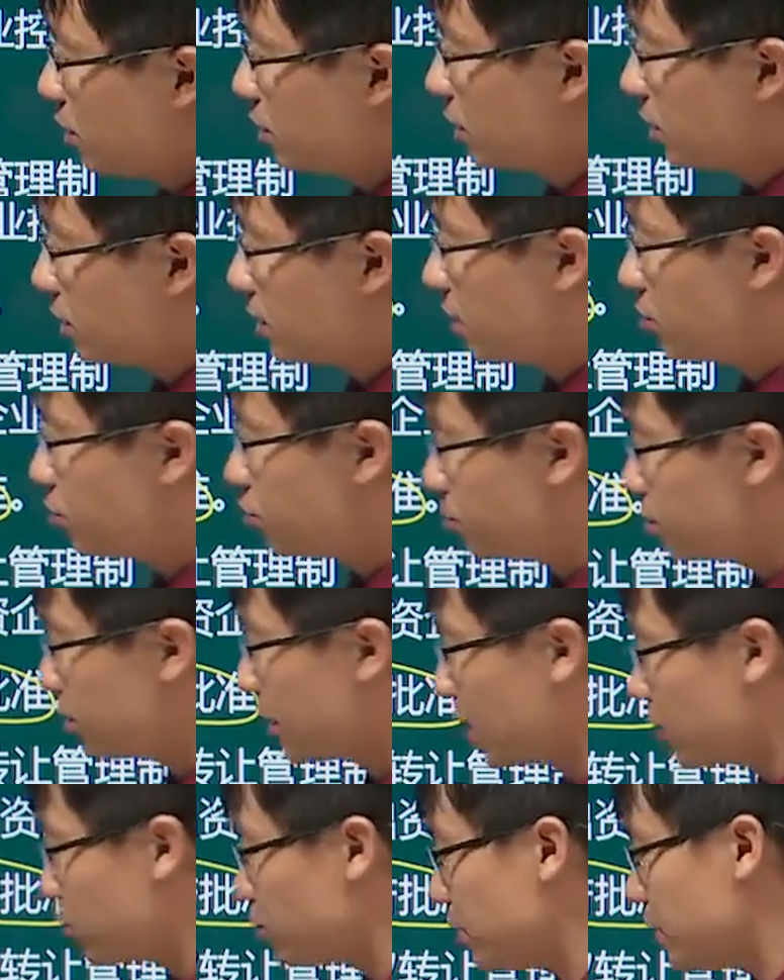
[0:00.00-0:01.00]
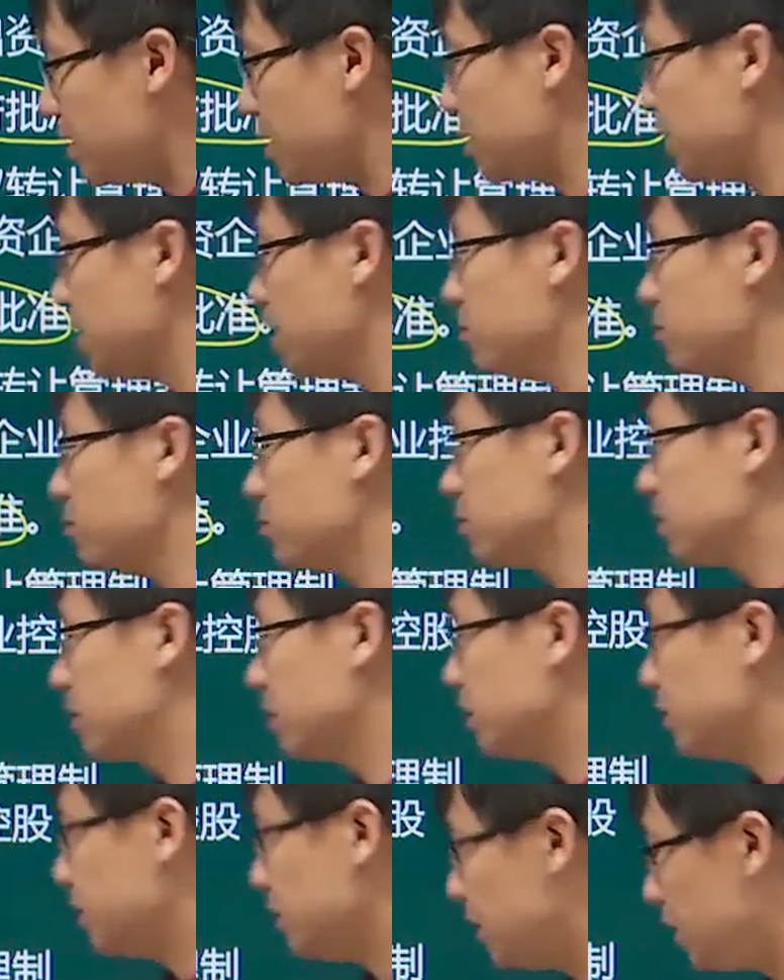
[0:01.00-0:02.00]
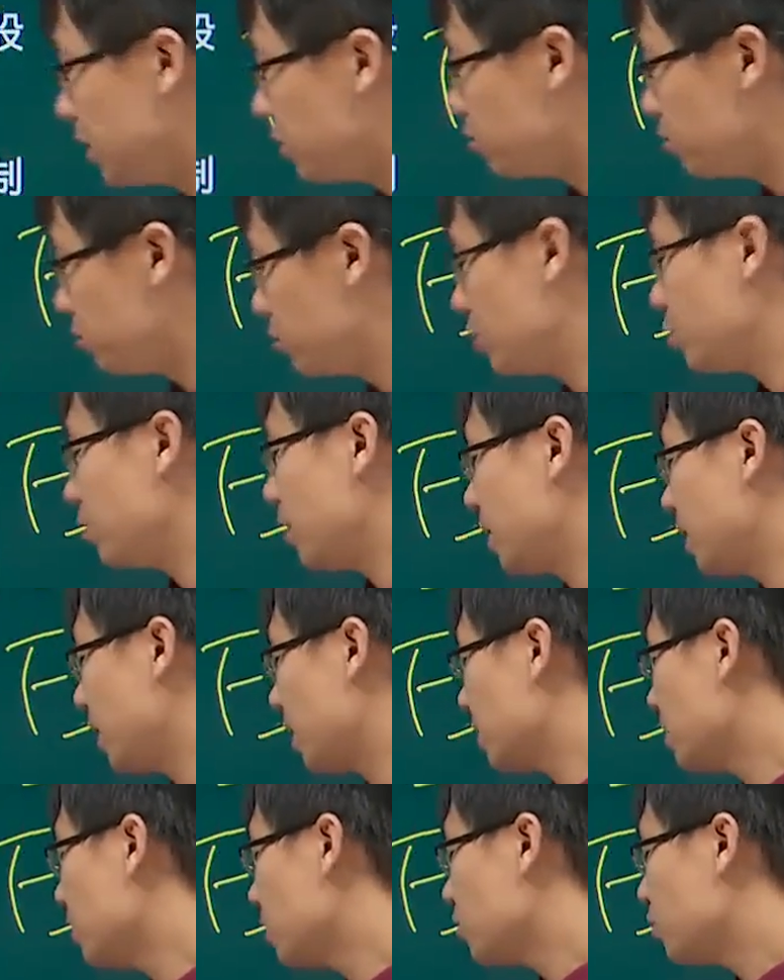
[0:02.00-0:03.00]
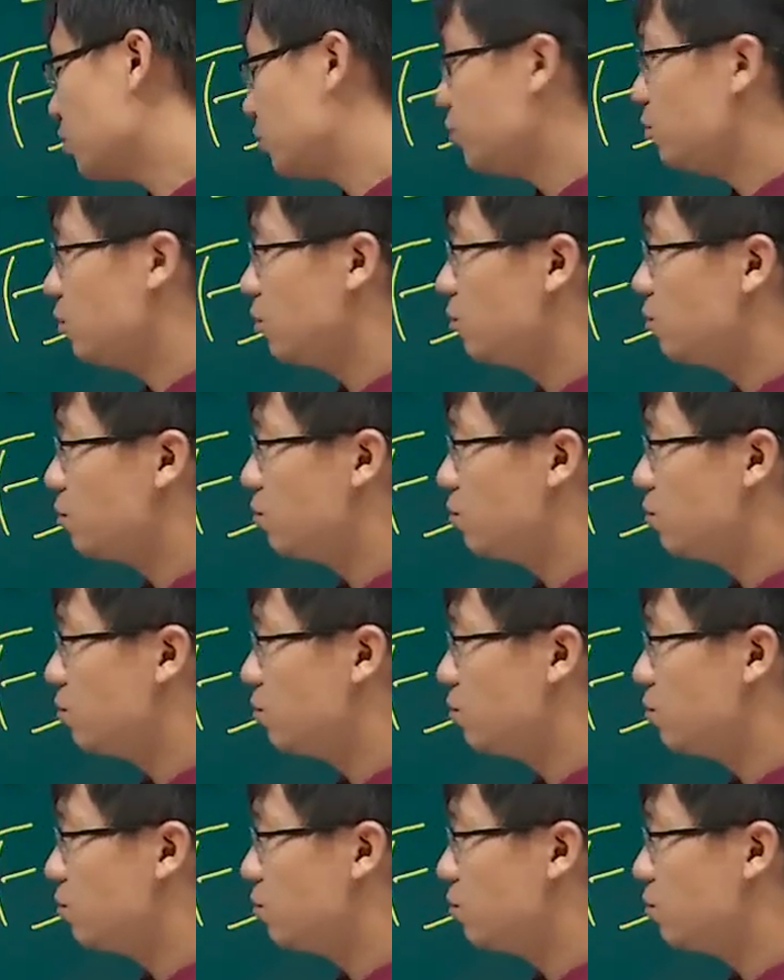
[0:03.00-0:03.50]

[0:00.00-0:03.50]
要承担重大专项任务子企业的股权转让，需由